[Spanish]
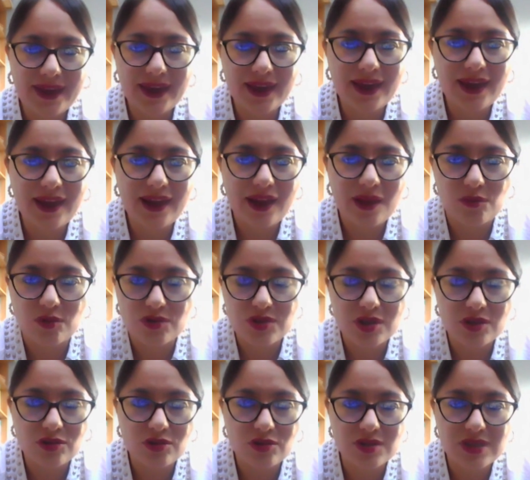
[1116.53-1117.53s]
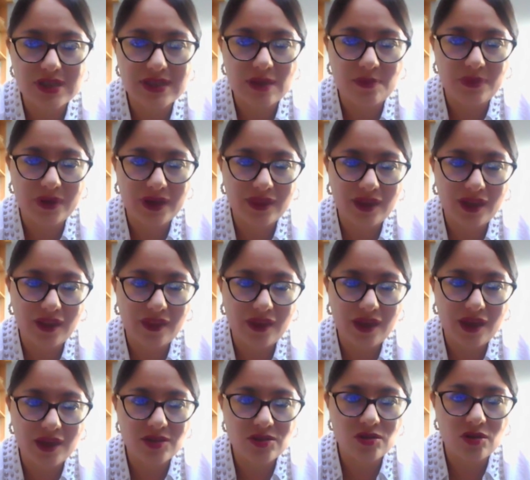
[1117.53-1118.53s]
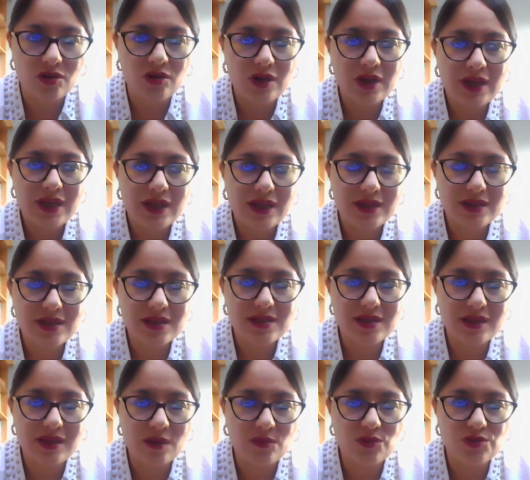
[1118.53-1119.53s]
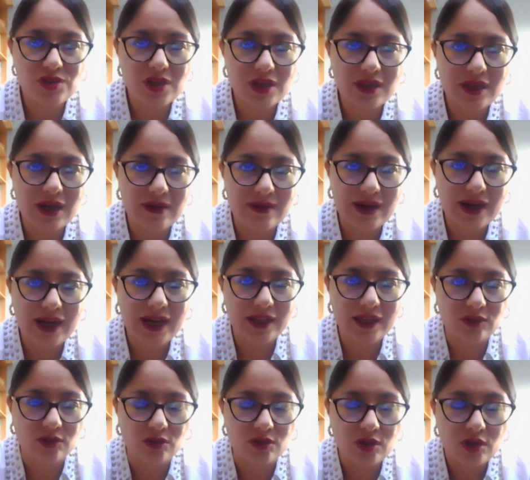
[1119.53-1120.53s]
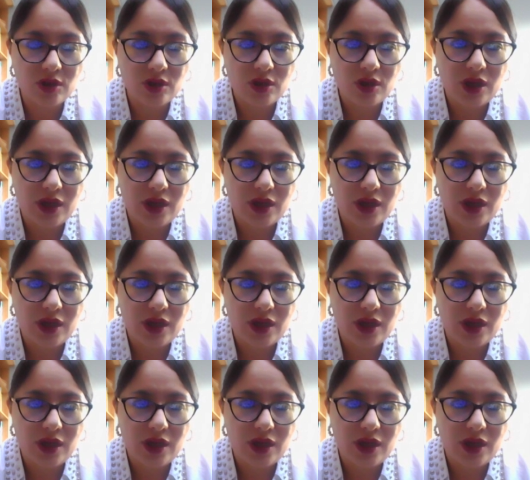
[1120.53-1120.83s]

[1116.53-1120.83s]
¿Qué queremos? Entonces, a partir de eso, necesitamos ir trabajando.